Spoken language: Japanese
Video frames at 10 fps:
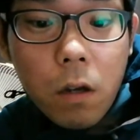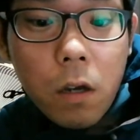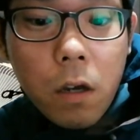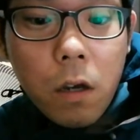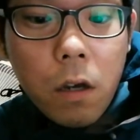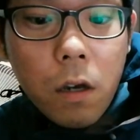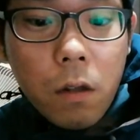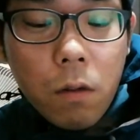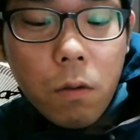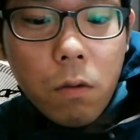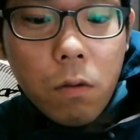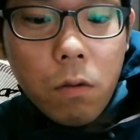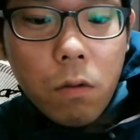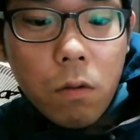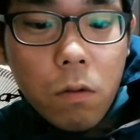けどえー、っ
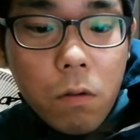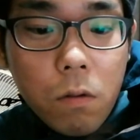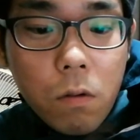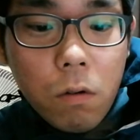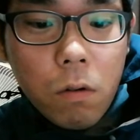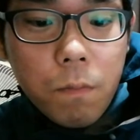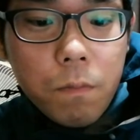と